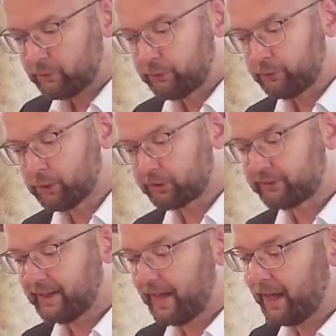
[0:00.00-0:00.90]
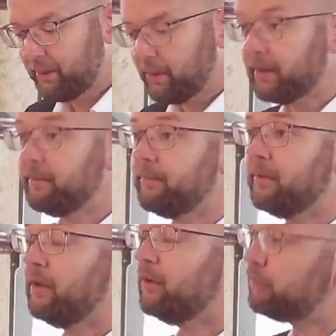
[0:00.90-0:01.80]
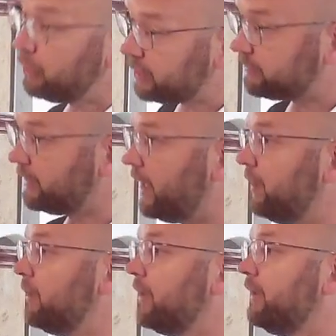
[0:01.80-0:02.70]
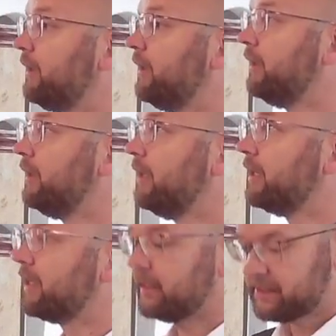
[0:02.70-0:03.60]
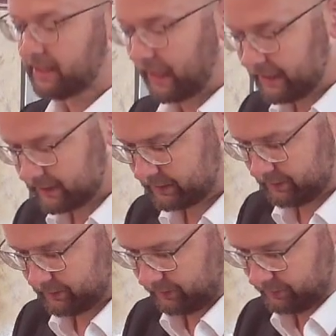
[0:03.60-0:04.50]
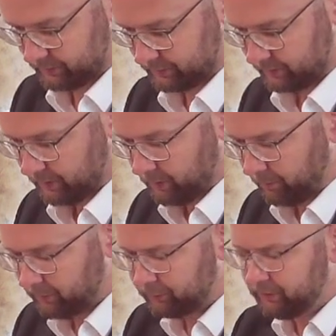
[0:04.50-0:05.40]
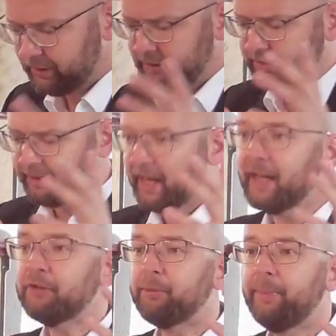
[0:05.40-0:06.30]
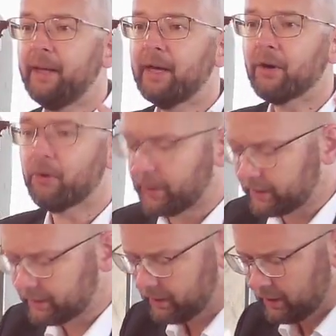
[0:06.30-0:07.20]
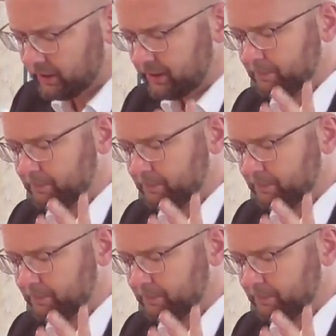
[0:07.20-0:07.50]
durchs Leben, fürs Leben gezeichnet sind. Man sieht die Entbehrungen, die